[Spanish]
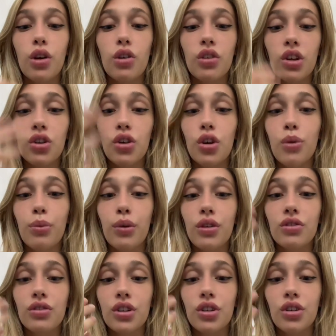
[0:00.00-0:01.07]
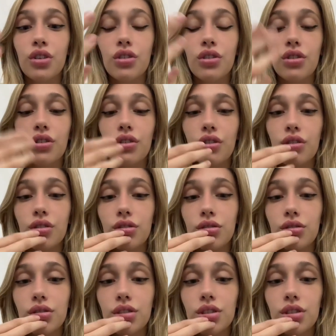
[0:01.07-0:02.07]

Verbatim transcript: videos y todo, pero si no...